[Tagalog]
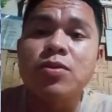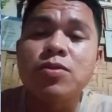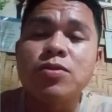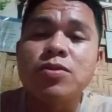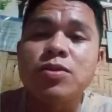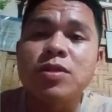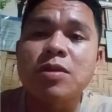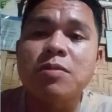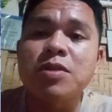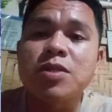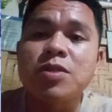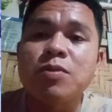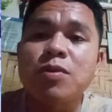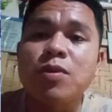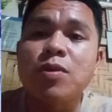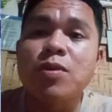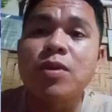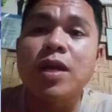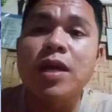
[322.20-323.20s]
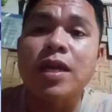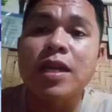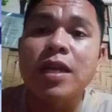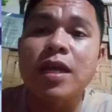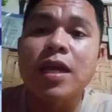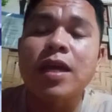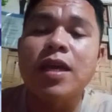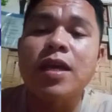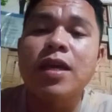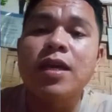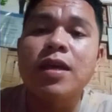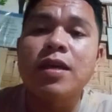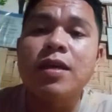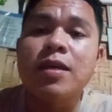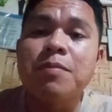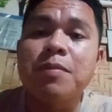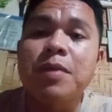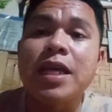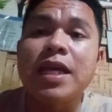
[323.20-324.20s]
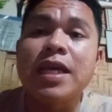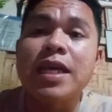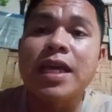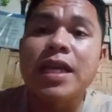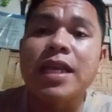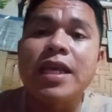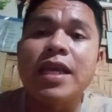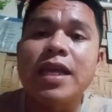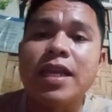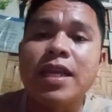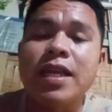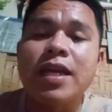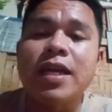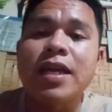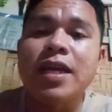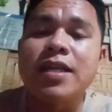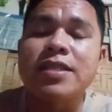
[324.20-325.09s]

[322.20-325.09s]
doon sa mismong lugar na pinangyarihan ng